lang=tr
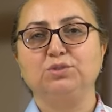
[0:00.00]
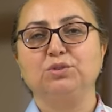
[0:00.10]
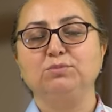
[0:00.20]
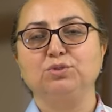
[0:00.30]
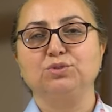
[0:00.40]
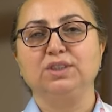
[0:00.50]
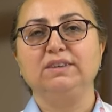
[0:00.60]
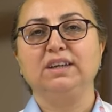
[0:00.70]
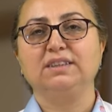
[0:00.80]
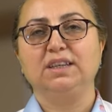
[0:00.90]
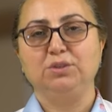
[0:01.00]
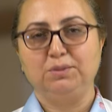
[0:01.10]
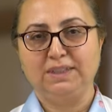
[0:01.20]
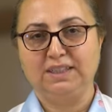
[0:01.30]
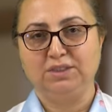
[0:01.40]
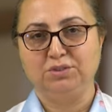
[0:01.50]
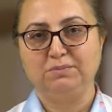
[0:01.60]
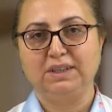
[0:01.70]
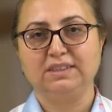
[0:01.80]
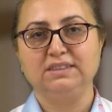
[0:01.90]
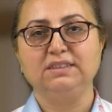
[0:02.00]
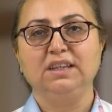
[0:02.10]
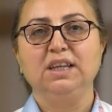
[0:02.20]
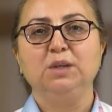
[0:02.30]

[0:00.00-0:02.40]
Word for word: solunum güçlüğüne ve hatta ölüme neden olmaktadır.